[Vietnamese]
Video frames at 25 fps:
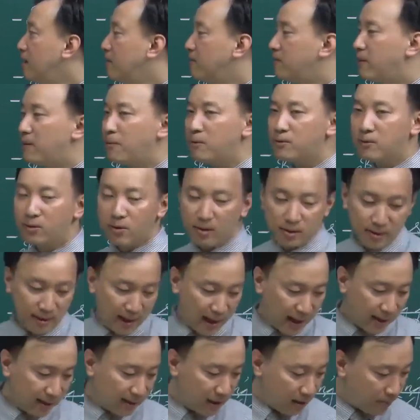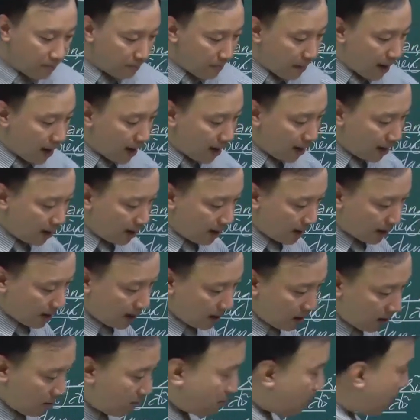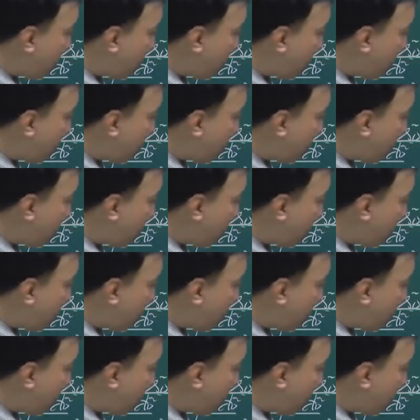và một lỗi sai thứ ba là các câu